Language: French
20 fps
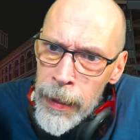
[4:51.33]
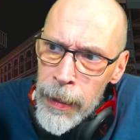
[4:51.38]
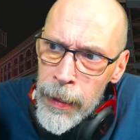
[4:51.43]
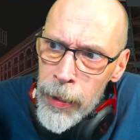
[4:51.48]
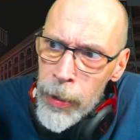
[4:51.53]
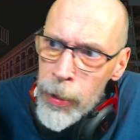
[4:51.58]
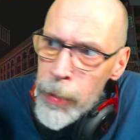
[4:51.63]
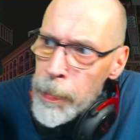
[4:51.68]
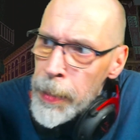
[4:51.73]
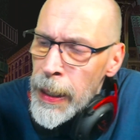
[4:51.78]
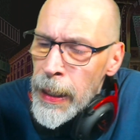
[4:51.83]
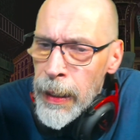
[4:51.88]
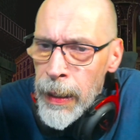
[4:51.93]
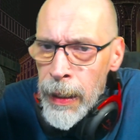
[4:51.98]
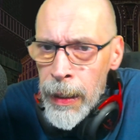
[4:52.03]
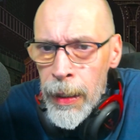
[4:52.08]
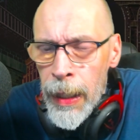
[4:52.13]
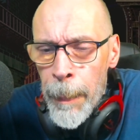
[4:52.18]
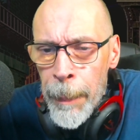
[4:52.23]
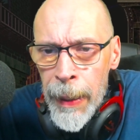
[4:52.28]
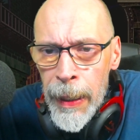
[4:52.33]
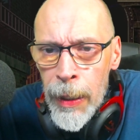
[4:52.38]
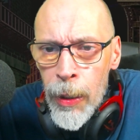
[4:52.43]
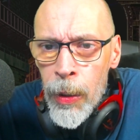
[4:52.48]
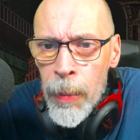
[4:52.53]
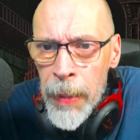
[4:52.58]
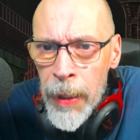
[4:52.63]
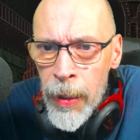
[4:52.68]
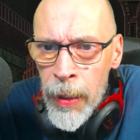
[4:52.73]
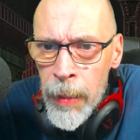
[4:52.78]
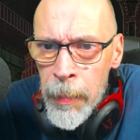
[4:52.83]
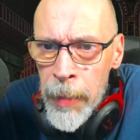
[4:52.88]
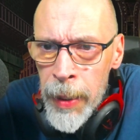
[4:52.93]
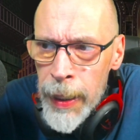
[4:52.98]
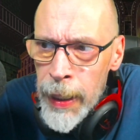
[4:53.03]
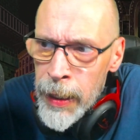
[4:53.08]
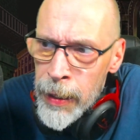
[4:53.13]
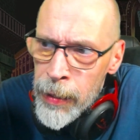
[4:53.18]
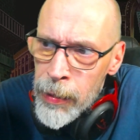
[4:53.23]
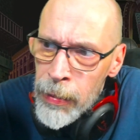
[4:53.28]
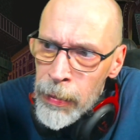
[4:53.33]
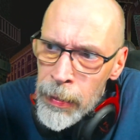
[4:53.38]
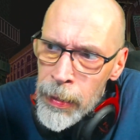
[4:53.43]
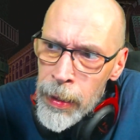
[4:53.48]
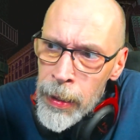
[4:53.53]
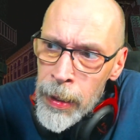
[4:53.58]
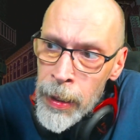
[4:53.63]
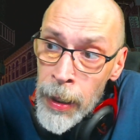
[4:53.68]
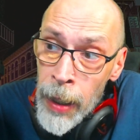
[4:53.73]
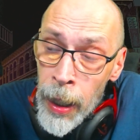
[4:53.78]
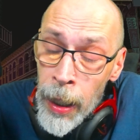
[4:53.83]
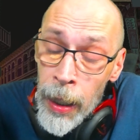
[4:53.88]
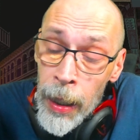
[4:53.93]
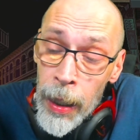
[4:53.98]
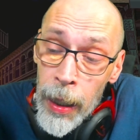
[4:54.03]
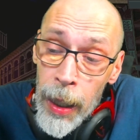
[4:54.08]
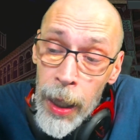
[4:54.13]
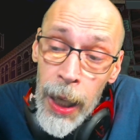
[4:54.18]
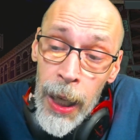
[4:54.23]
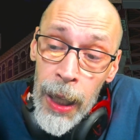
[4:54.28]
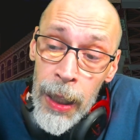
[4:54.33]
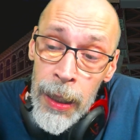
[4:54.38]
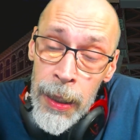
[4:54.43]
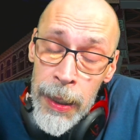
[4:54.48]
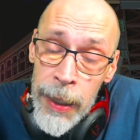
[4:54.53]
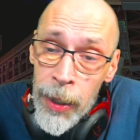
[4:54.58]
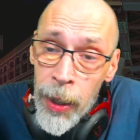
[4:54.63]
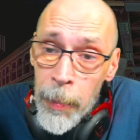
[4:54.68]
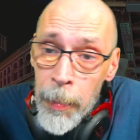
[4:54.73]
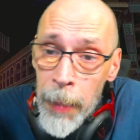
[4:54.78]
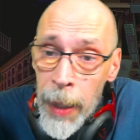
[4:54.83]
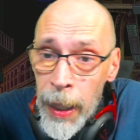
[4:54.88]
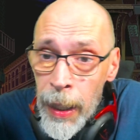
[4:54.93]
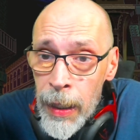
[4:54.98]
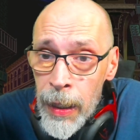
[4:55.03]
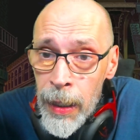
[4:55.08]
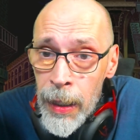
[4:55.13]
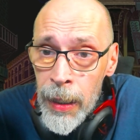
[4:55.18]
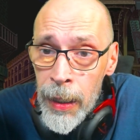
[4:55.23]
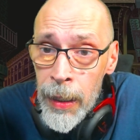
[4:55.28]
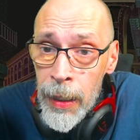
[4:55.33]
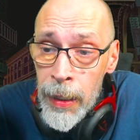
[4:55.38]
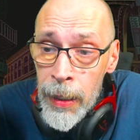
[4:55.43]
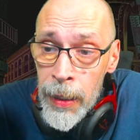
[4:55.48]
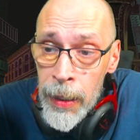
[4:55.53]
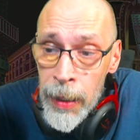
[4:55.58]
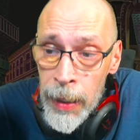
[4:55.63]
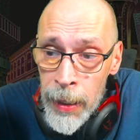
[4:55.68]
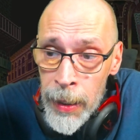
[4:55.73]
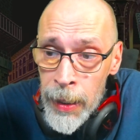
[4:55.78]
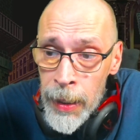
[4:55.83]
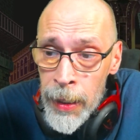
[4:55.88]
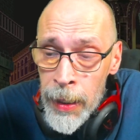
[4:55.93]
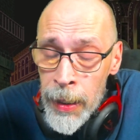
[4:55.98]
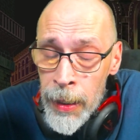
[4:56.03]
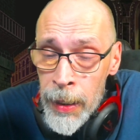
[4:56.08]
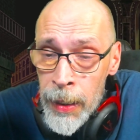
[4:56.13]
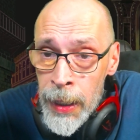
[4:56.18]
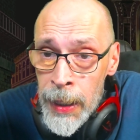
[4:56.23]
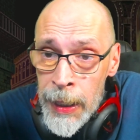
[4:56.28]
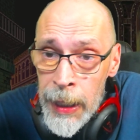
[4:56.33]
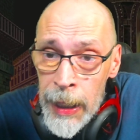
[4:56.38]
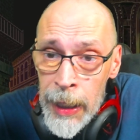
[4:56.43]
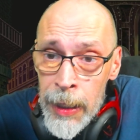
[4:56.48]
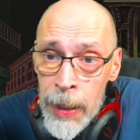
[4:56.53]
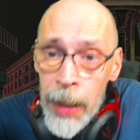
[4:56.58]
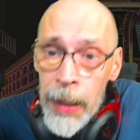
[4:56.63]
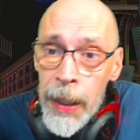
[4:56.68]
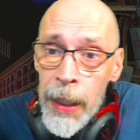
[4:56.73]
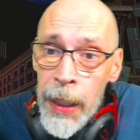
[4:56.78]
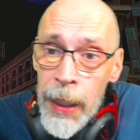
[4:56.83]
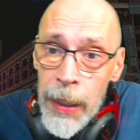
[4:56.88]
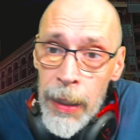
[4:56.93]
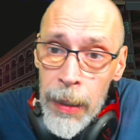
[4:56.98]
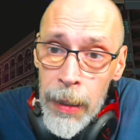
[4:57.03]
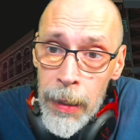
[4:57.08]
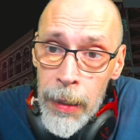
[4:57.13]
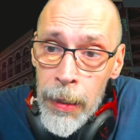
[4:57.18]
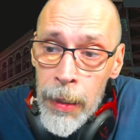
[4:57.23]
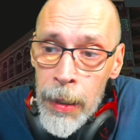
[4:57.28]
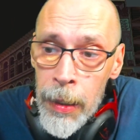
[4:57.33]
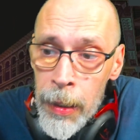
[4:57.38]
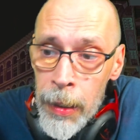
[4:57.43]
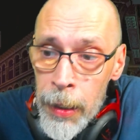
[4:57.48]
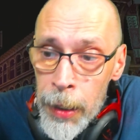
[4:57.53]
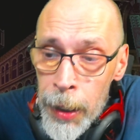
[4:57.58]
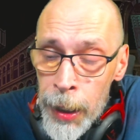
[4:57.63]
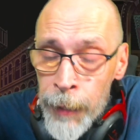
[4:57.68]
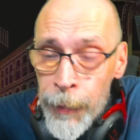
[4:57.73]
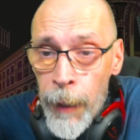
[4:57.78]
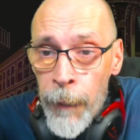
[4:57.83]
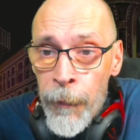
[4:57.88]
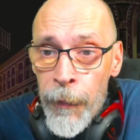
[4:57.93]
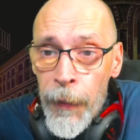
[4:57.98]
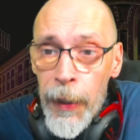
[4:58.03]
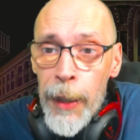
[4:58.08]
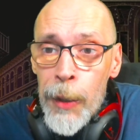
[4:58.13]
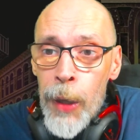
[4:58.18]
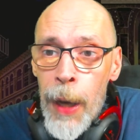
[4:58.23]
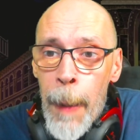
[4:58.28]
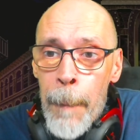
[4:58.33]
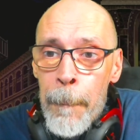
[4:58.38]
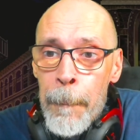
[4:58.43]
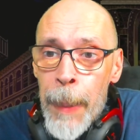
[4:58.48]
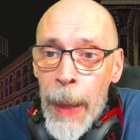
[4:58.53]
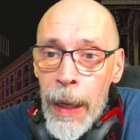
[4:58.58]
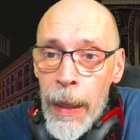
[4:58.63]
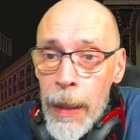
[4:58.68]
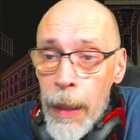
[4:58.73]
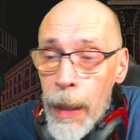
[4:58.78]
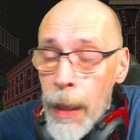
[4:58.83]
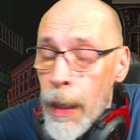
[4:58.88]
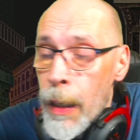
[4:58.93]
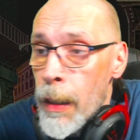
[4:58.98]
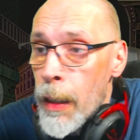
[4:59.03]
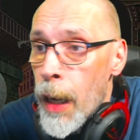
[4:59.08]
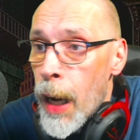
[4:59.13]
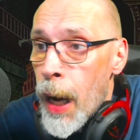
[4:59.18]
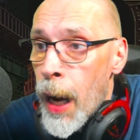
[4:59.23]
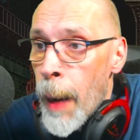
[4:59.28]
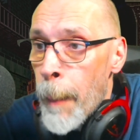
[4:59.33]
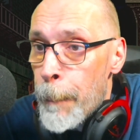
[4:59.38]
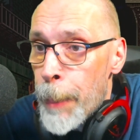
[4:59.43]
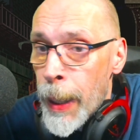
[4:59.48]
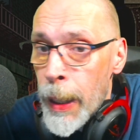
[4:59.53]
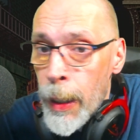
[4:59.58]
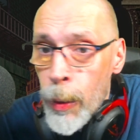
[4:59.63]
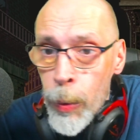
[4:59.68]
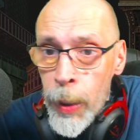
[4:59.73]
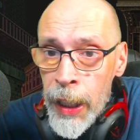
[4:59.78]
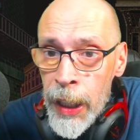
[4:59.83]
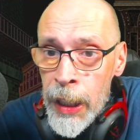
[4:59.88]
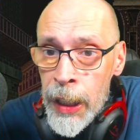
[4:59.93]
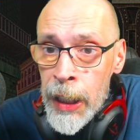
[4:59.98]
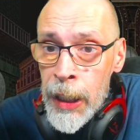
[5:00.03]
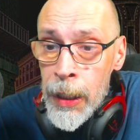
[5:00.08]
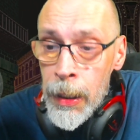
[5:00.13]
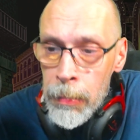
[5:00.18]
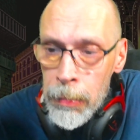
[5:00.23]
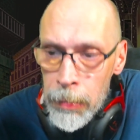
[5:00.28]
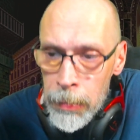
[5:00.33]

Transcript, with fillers: Combien Il a pris combien d'augmentation Ah, c'est normal, hein. C'est Sony Ils veulent faire du Apple Apple Wish